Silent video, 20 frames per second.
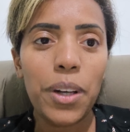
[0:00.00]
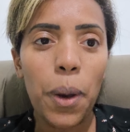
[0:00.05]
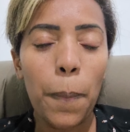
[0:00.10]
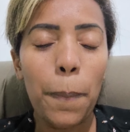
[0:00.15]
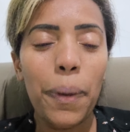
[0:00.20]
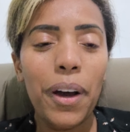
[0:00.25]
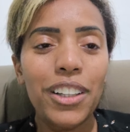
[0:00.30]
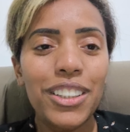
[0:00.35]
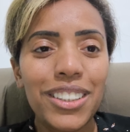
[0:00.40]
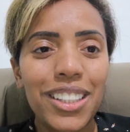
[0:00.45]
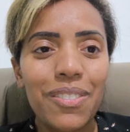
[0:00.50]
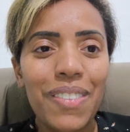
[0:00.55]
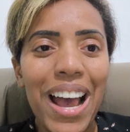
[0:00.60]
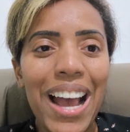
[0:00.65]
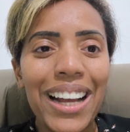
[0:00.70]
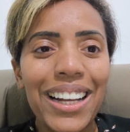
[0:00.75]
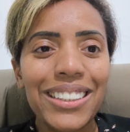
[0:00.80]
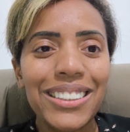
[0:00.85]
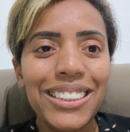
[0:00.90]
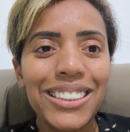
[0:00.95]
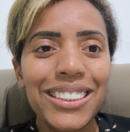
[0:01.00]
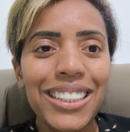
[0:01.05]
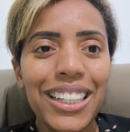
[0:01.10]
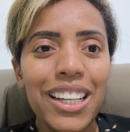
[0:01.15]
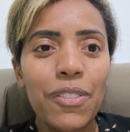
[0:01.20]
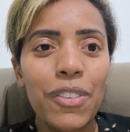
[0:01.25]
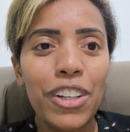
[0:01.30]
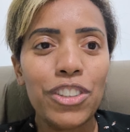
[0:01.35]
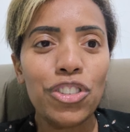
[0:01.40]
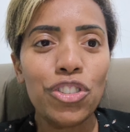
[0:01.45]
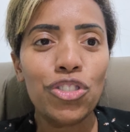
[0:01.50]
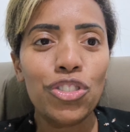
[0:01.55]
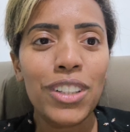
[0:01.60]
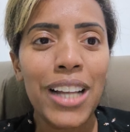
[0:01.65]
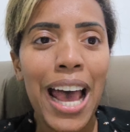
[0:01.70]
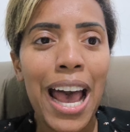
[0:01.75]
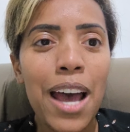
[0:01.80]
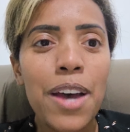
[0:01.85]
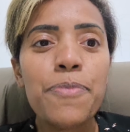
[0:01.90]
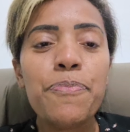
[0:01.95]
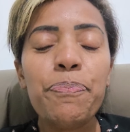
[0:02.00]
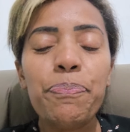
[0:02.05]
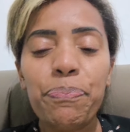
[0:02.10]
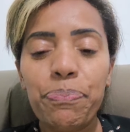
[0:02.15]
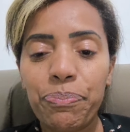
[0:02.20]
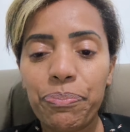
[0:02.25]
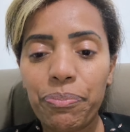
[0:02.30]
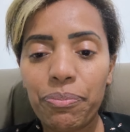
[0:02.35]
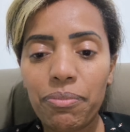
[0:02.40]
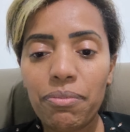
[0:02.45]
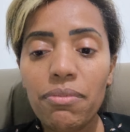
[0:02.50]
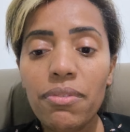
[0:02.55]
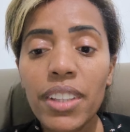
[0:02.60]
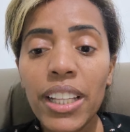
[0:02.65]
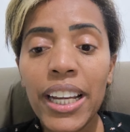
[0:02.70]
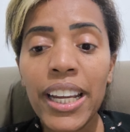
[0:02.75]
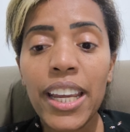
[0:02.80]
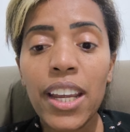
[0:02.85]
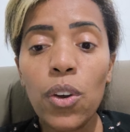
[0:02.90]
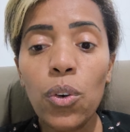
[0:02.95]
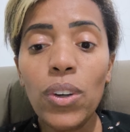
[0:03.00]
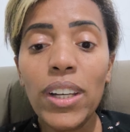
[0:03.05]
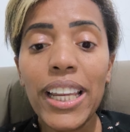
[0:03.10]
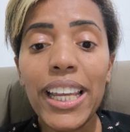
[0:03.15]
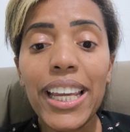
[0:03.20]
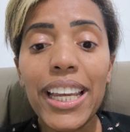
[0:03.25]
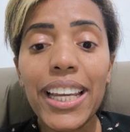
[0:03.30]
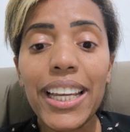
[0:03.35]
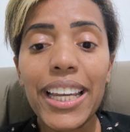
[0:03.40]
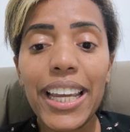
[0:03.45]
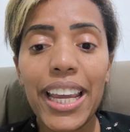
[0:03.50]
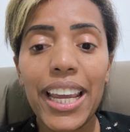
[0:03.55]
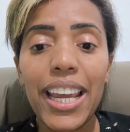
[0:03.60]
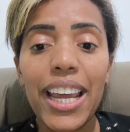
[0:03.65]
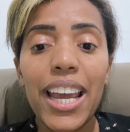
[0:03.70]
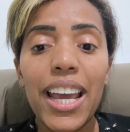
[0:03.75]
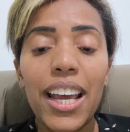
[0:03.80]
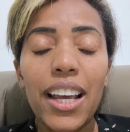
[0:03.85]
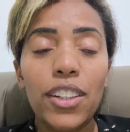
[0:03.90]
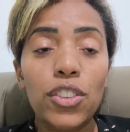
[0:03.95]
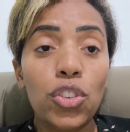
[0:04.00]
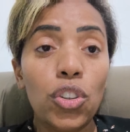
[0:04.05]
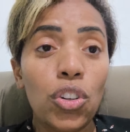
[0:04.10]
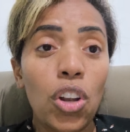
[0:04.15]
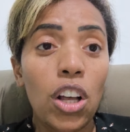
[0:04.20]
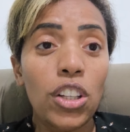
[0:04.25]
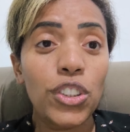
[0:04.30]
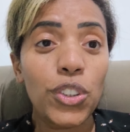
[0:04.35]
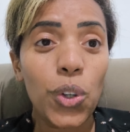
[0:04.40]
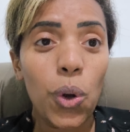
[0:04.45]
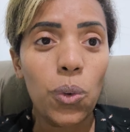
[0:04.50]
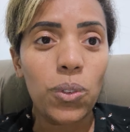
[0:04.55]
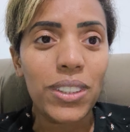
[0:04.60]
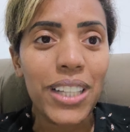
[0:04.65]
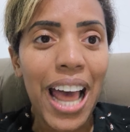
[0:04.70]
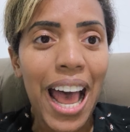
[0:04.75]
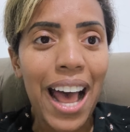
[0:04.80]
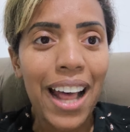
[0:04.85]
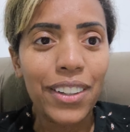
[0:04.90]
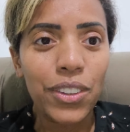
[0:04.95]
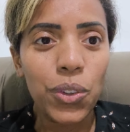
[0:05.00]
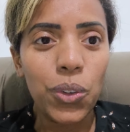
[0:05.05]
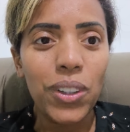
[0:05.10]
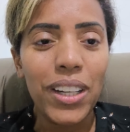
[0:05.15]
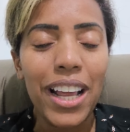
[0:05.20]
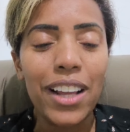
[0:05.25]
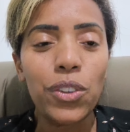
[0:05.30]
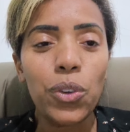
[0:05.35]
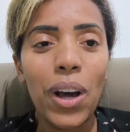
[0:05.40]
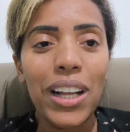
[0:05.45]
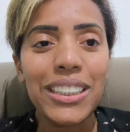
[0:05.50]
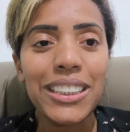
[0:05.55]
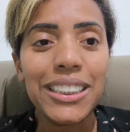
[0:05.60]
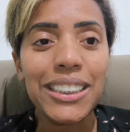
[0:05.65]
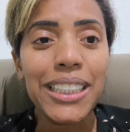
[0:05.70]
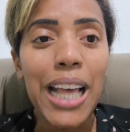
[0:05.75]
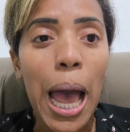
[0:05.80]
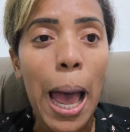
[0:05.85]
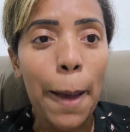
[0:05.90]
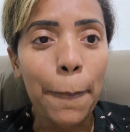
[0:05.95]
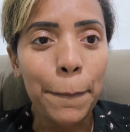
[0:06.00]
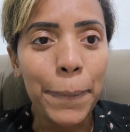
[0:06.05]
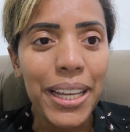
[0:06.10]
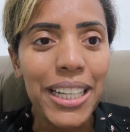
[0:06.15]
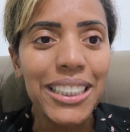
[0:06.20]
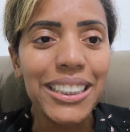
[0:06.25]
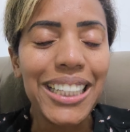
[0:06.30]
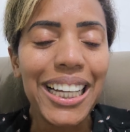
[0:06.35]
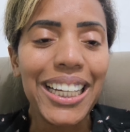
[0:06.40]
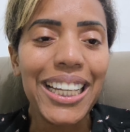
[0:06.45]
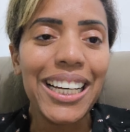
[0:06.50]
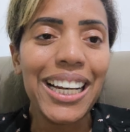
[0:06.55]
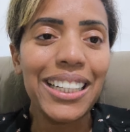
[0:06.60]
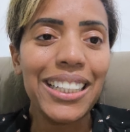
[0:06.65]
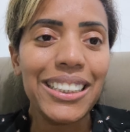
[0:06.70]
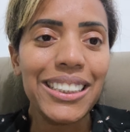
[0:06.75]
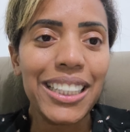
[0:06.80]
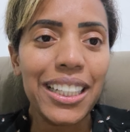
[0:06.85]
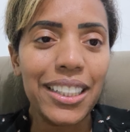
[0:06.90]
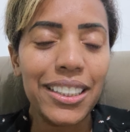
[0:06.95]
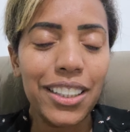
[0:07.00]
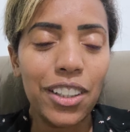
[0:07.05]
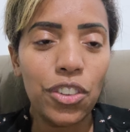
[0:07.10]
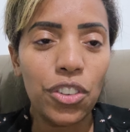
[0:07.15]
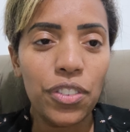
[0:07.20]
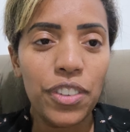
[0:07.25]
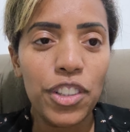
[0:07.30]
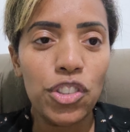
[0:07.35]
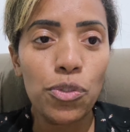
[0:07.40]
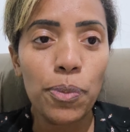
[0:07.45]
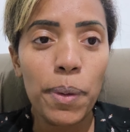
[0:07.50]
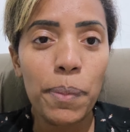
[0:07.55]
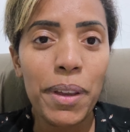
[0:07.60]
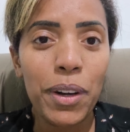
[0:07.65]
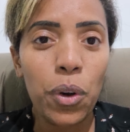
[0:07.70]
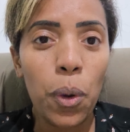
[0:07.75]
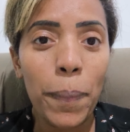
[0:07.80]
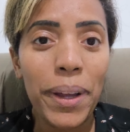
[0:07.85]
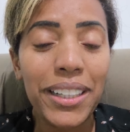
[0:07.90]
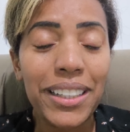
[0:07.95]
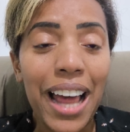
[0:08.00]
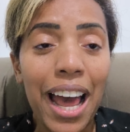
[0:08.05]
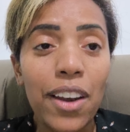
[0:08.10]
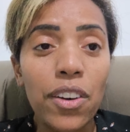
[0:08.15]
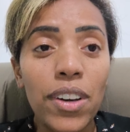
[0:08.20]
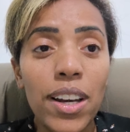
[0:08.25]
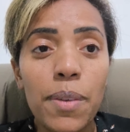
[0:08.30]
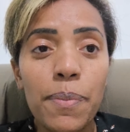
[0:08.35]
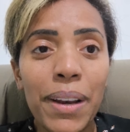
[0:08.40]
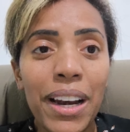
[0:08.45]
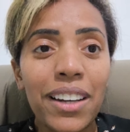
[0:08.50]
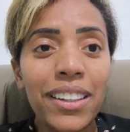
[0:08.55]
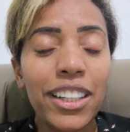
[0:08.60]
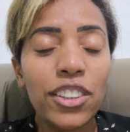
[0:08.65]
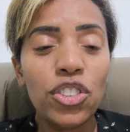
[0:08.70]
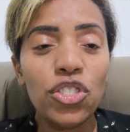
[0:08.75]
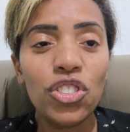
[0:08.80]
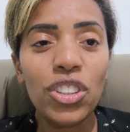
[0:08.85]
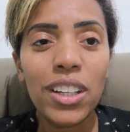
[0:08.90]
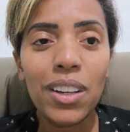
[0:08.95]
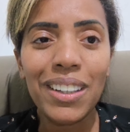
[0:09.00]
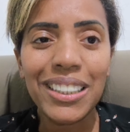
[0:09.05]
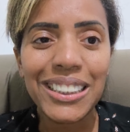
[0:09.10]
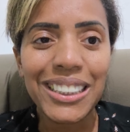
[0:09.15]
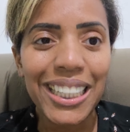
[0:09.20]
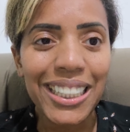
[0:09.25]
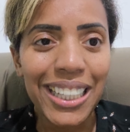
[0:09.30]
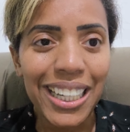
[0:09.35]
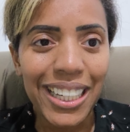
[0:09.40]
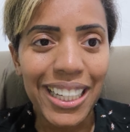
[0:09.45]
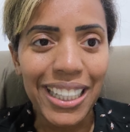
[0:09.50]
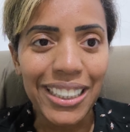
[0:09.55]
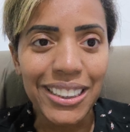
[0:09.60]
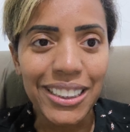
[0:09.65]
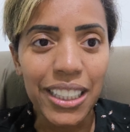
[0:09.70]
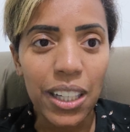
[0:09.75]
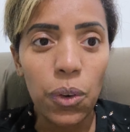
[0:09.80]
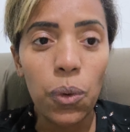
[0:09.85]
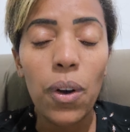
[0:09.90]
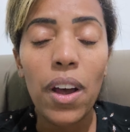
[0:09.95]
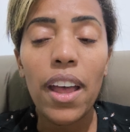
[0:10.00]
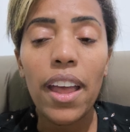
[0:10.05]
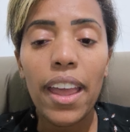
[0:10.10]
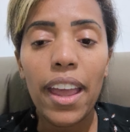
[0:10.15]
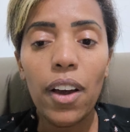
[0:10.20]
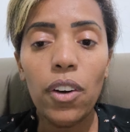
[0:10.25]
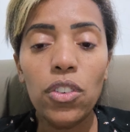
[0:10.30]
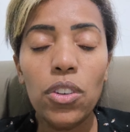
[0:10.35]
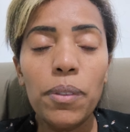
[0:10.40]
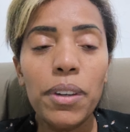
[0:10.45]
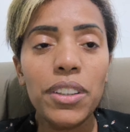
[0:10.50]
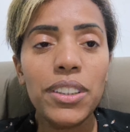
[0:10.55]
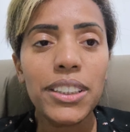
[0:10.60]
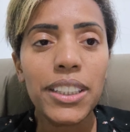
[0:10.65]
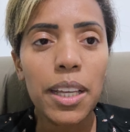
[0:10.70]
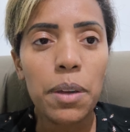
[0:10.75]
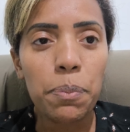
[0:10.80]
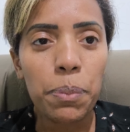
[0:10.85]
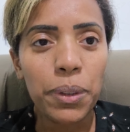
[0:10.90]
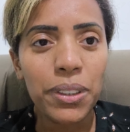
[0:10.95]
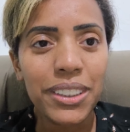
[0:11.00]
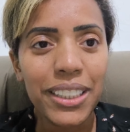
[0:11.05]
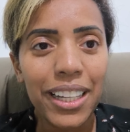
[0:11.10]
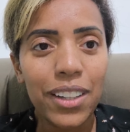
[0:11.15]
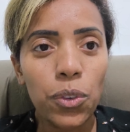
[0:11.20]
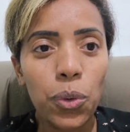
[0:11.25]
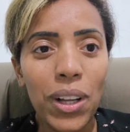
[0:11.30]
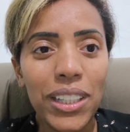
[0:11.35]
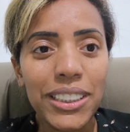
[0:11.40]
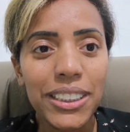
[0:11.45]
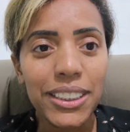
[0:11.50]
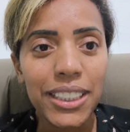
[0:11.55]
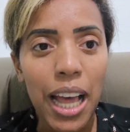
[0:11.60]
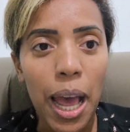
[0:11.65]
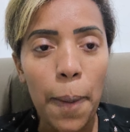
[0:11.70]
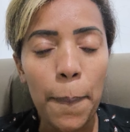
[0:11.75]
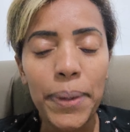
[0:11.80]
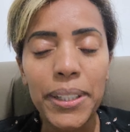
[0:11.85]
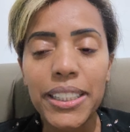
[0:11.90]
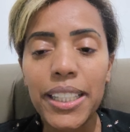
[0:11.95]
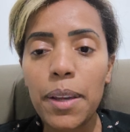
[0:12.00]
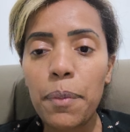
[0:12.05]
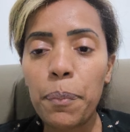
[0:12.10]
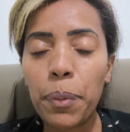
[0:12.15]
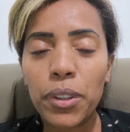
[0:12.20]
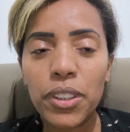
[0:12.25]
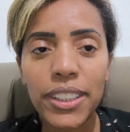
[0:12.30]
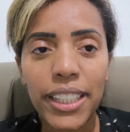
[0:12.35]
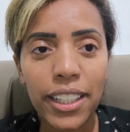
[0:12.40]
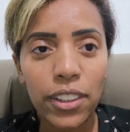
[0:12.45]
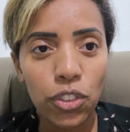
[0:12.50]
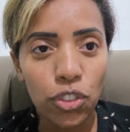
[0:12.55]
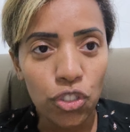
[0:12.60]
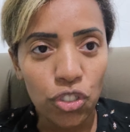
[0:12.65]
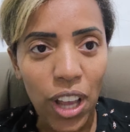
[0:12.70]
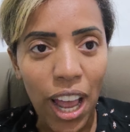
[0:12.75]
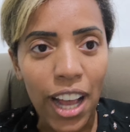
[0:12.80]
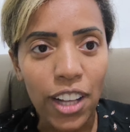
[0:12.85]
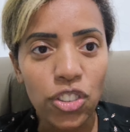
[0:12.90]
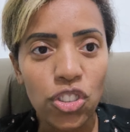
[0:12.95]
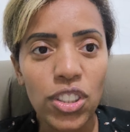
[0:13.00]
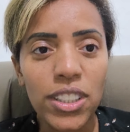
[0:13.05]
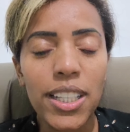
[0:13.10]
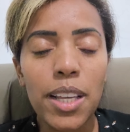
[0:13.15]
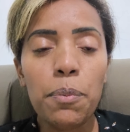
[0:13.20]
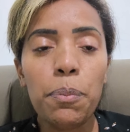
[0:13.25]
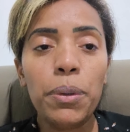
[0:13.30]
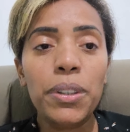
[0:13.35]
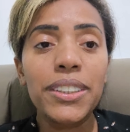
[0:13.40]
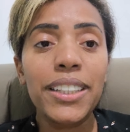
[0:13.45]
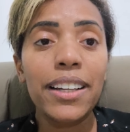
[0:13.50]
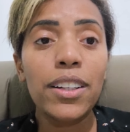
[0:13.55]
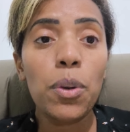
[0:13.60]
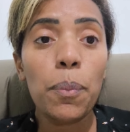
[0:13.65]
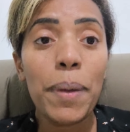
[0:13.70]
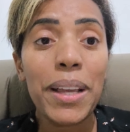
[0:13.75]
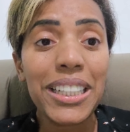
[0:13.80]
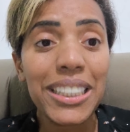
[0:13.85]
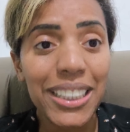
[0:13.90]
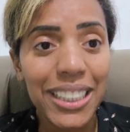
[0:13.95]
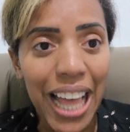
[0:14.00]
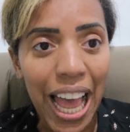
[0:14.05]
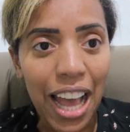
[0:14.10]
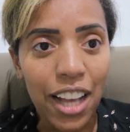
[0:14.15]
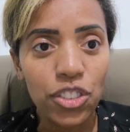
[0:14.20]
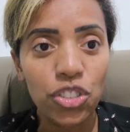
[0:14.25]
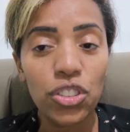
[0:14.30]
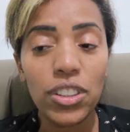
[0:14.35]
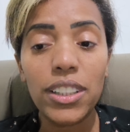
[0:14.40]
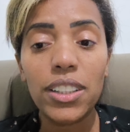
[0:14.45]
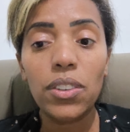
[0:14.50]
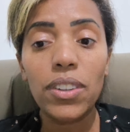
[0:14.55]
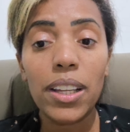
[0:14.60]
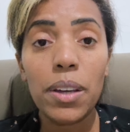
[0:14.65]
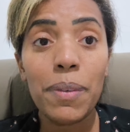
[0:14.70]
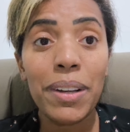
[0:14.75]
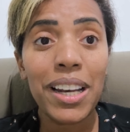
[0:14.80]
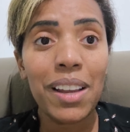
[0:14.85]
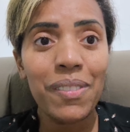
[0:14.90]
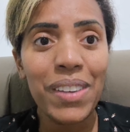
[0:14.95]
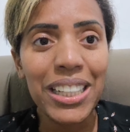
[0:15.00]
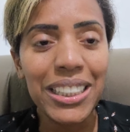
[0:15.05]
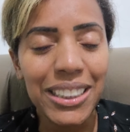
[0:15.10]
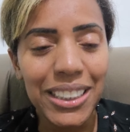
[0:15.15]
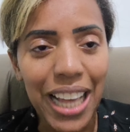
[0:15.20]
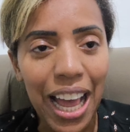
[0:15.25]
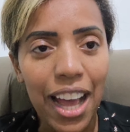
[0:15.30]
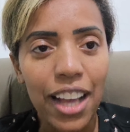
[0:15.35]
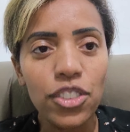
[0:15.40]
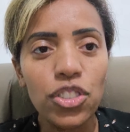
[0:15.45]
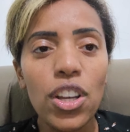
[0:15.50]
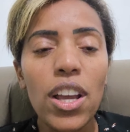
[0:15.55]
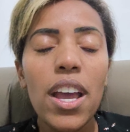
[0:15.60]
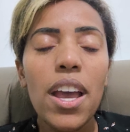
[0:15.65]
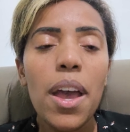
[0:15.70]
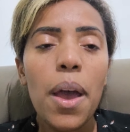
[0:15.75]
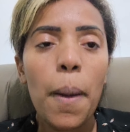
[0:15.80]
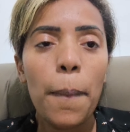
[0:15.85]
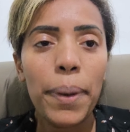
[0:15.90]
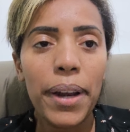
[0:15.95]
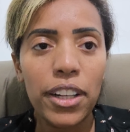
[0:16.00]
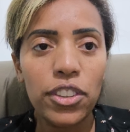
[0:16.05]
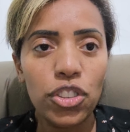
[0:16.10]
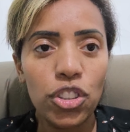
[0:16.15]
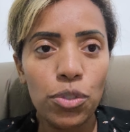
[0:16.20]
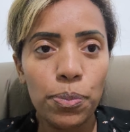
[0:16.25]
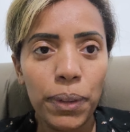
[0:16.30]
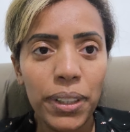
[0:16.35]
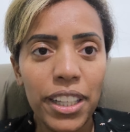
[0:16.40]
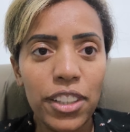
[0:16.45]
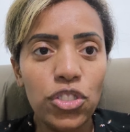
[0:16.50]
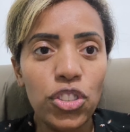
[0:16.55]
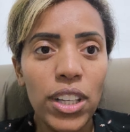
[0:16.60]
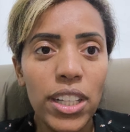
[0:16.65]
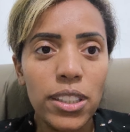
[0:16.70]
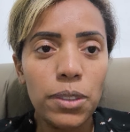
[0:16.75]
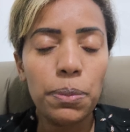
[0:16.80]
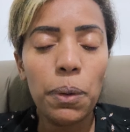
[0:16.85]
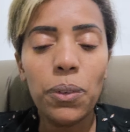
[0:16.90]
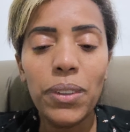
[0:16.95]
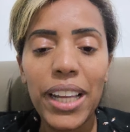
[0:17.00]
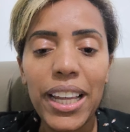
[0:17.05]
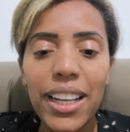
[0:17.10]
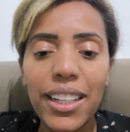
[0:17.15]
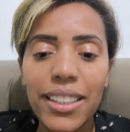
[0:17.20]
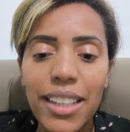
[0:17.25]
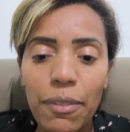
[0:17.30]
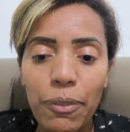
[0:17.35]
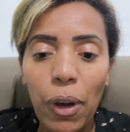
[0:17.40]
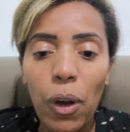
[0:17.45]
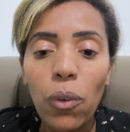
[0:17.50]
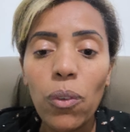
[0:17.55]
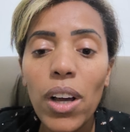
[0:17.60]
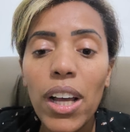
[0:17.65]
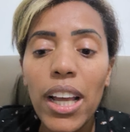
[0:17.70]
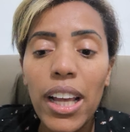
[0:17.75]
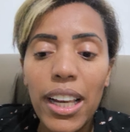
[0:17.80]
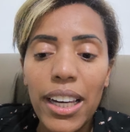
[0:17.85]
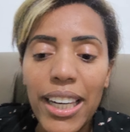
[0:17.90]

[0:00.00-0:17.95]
Então, pode chamar que a gente está aqui para te ajudar e o link do nosso contato, né, do WhatsApp, está aqui na descrição do vídeo, primeiro comentário. Lembrando que a gente não aceita ligação, é um número 100% WhatsApp, 100% chat, 100% mensagem. Então tem que mandar mensagem para a gente poder te responder, tá bom?